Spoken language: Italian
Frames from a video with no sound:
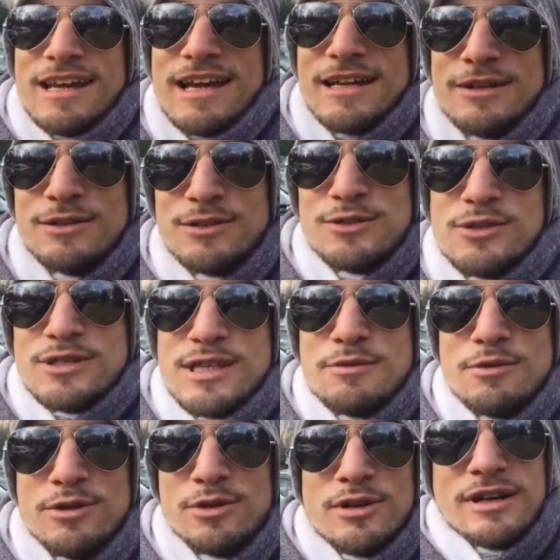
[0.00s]
al nostro
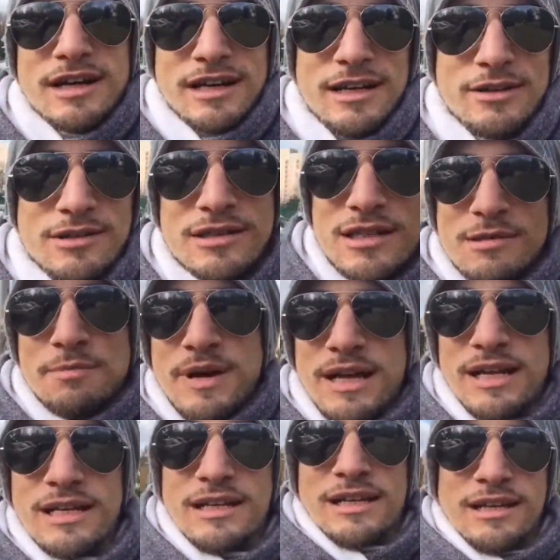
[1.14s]
seguito, alle nostre
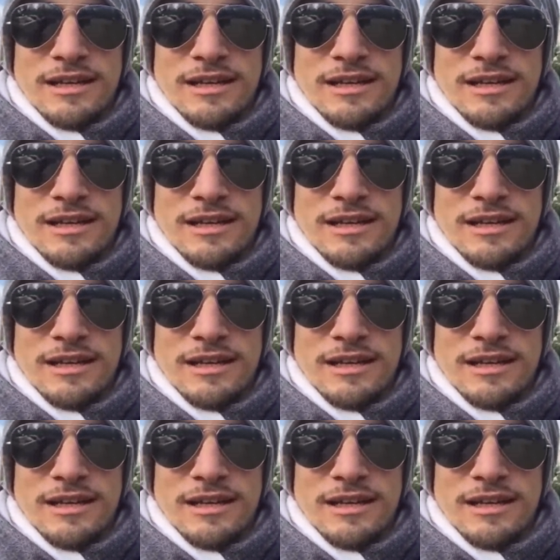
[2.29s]
spalle.